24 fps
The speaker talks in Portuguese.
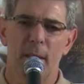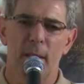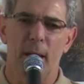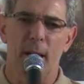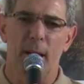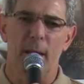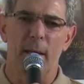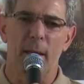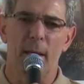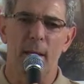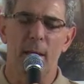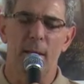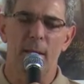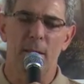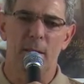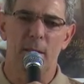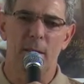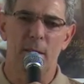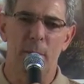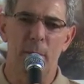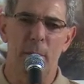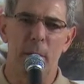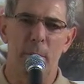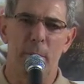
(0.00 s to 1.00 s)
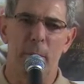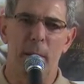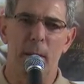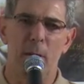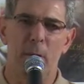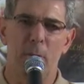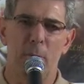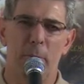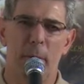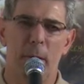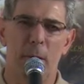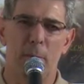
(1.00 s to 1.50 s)
Aqueles que se
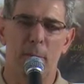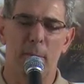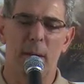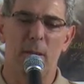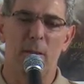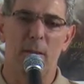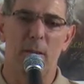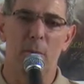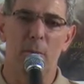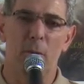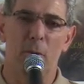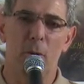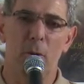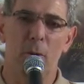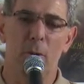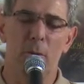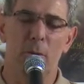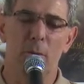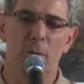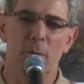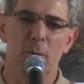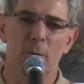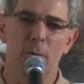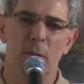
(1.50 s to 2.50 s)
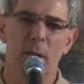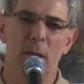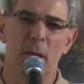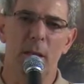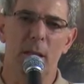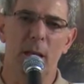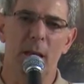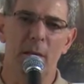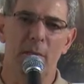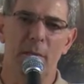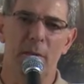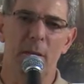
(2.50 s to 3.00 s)
preparam para o matrimônio, o que
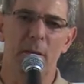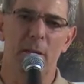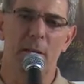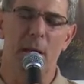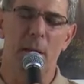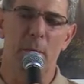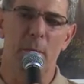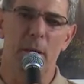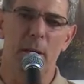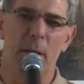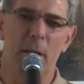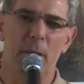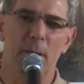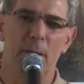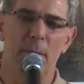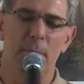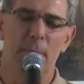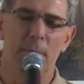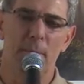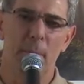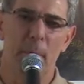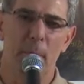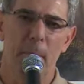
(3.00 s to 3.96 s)
devem saber?